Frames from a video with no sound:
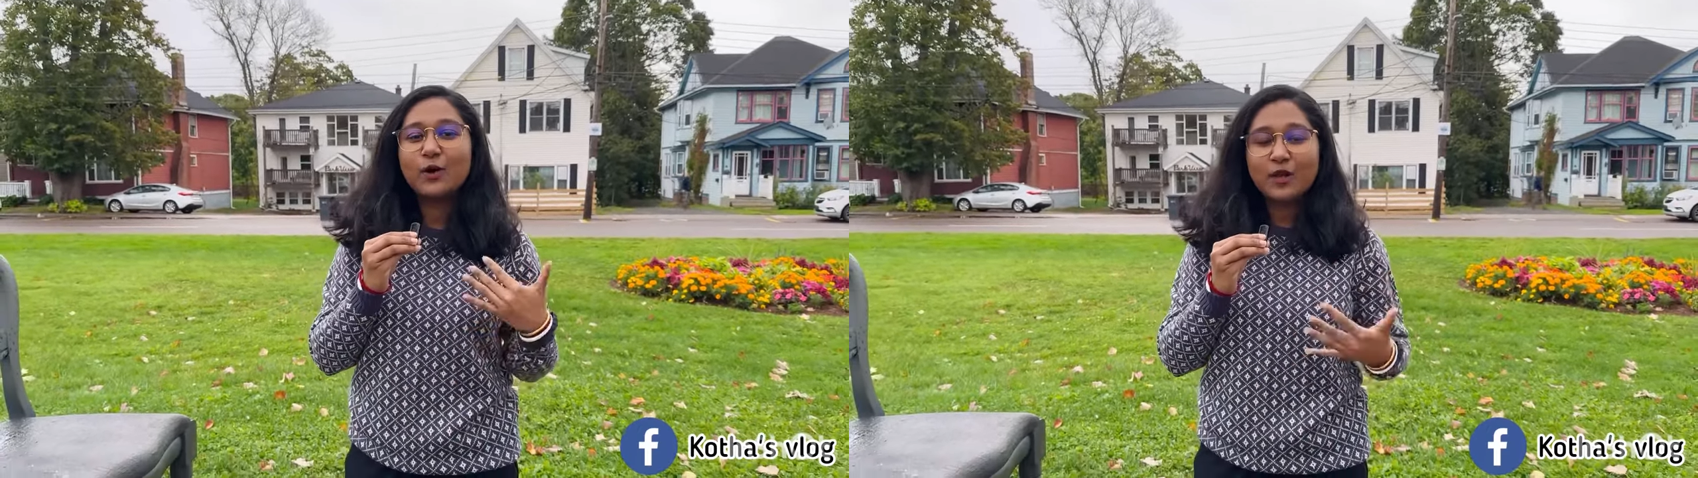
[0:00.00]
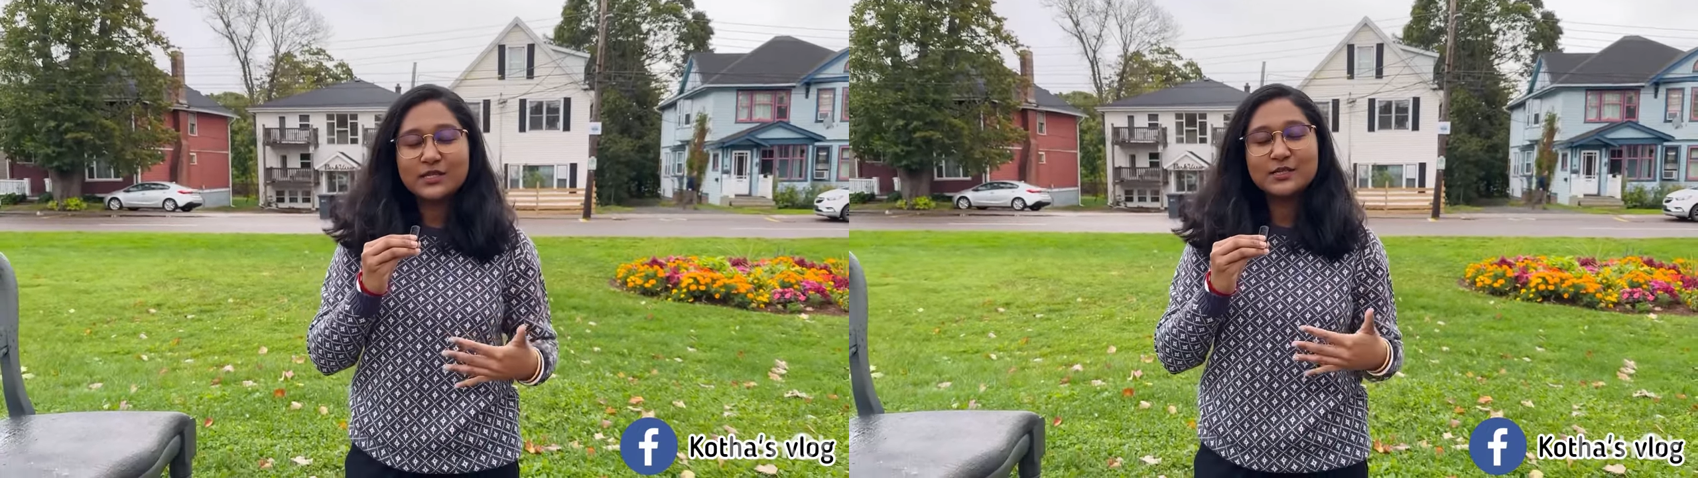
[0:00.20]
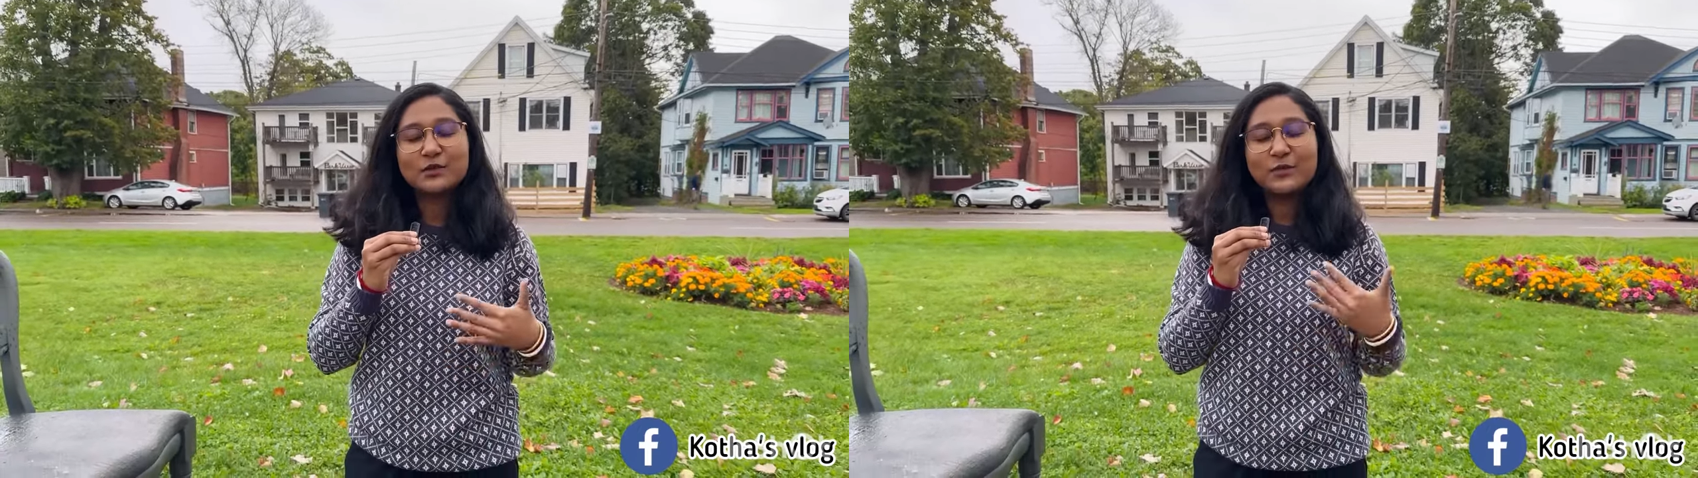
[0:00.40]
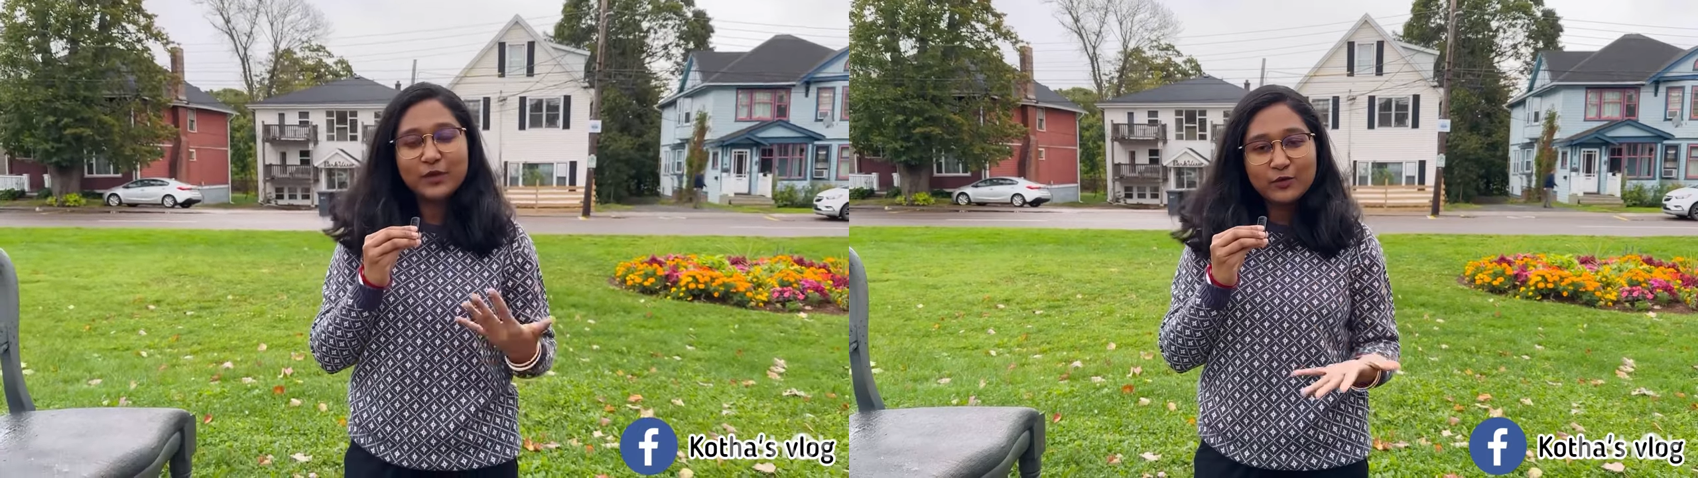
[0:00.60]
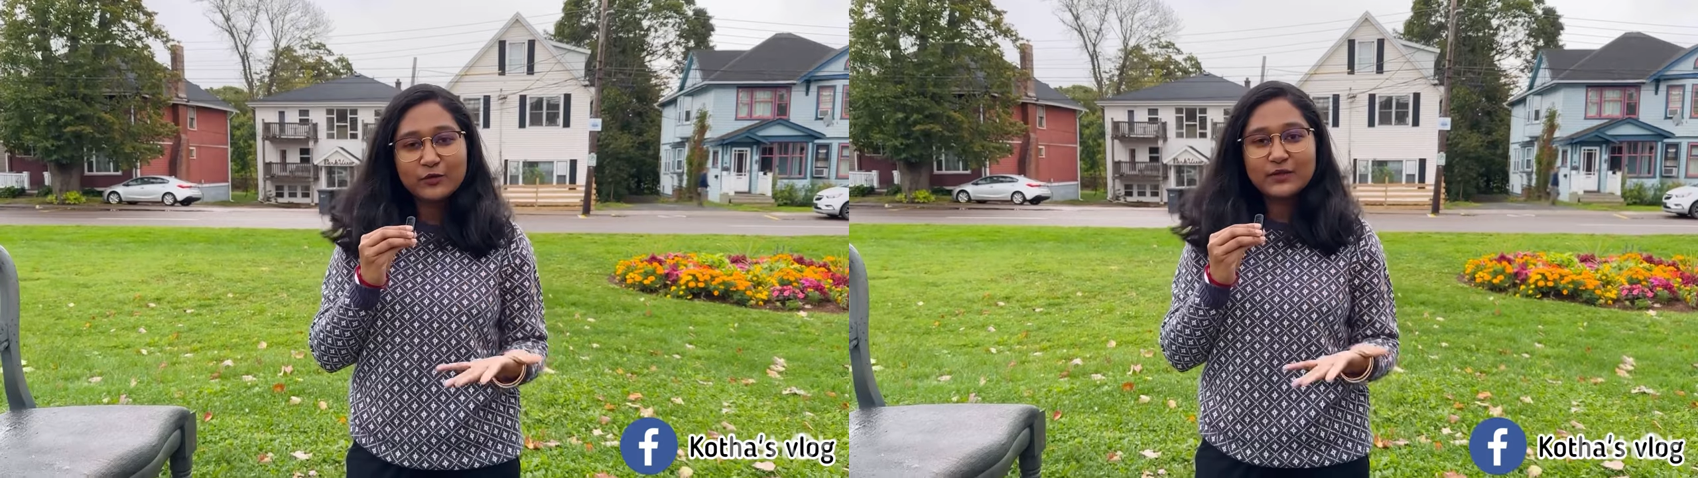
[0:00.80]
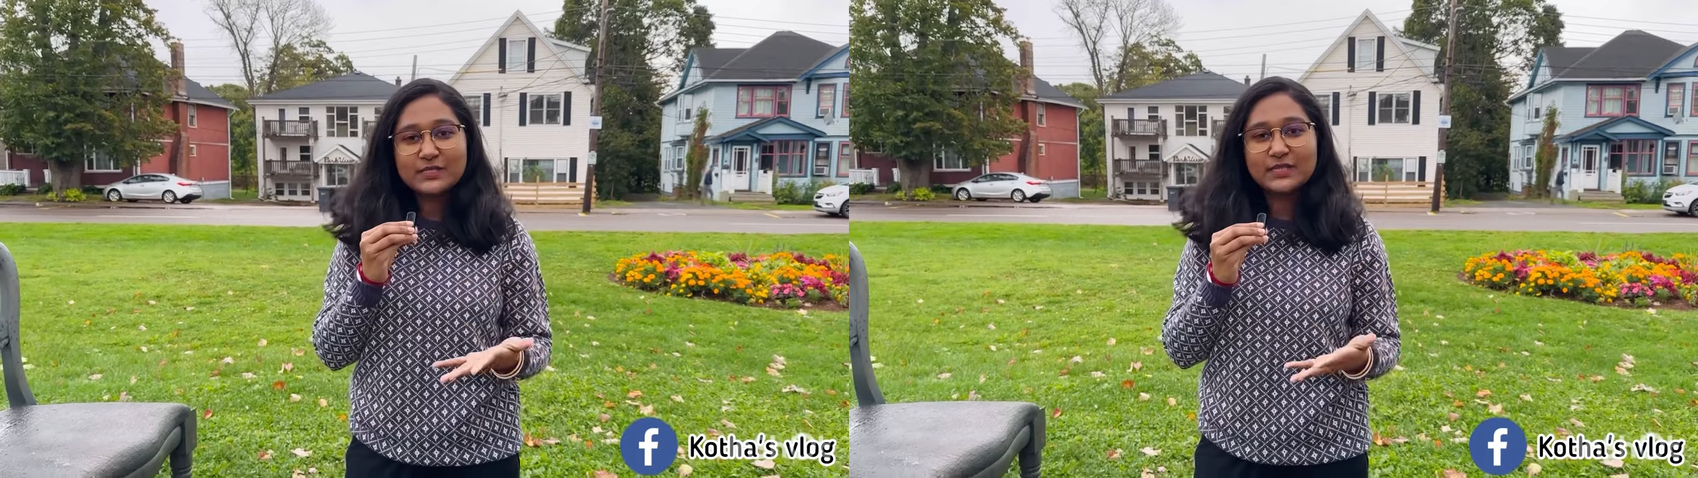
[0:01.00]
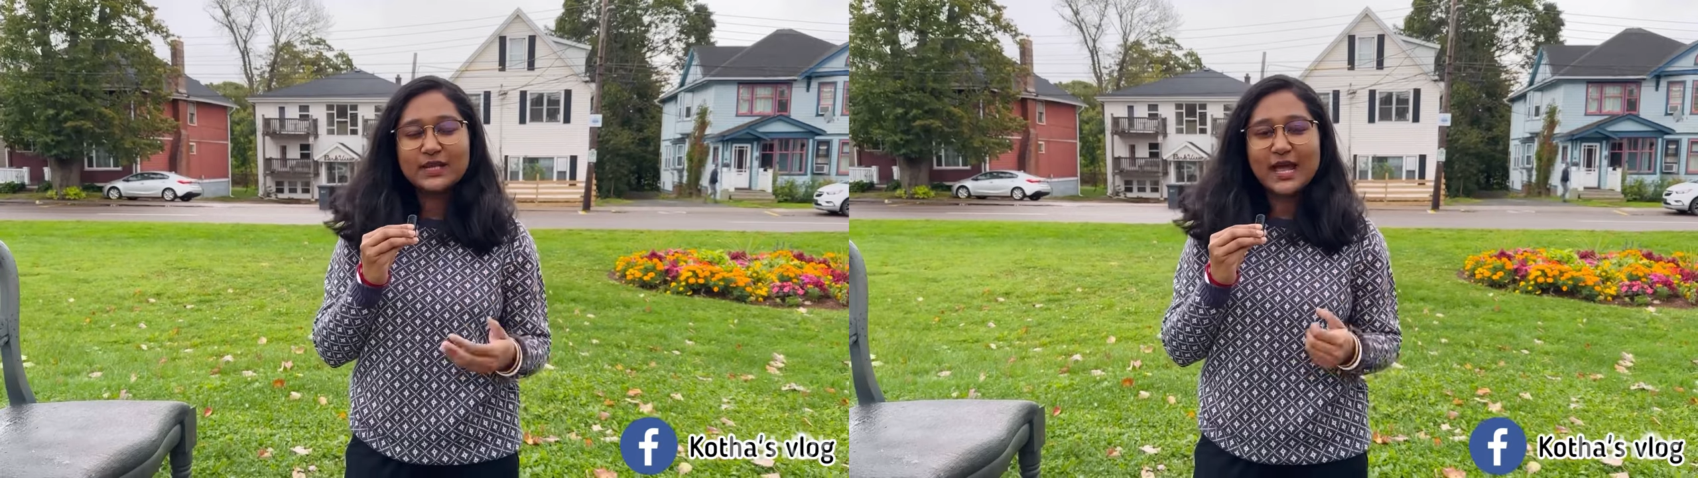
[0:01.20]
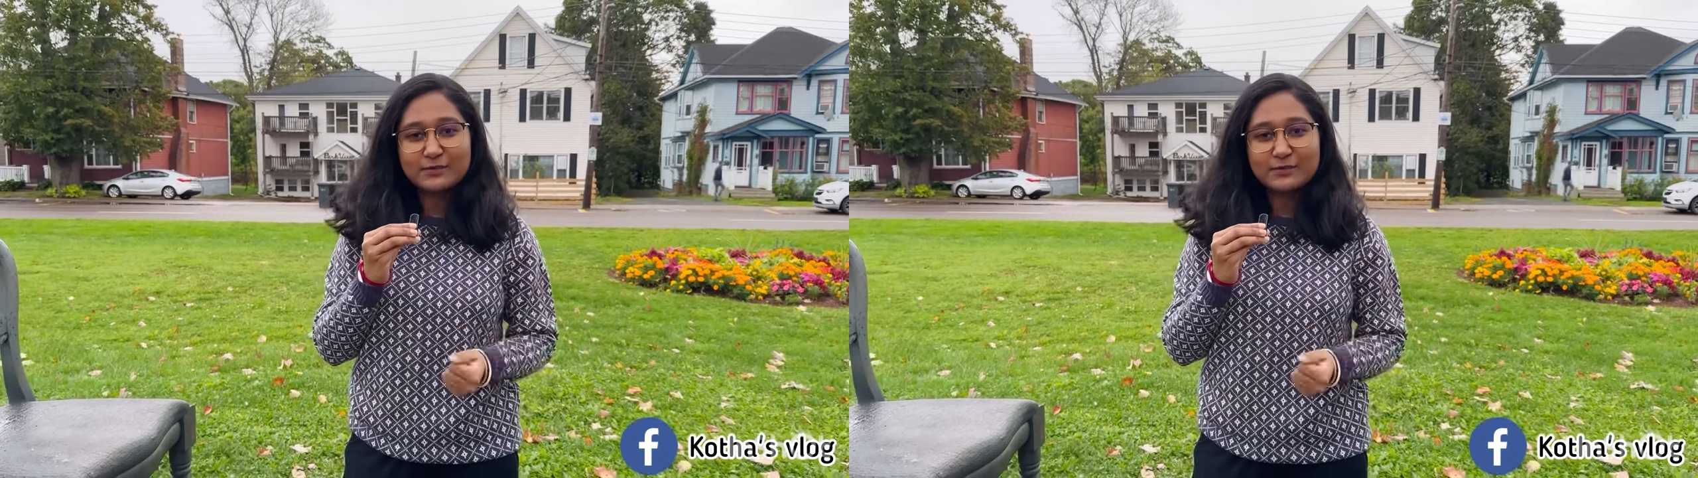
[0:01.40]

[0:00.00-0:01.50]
কলেজ অথবা ইউনিভার্সিটির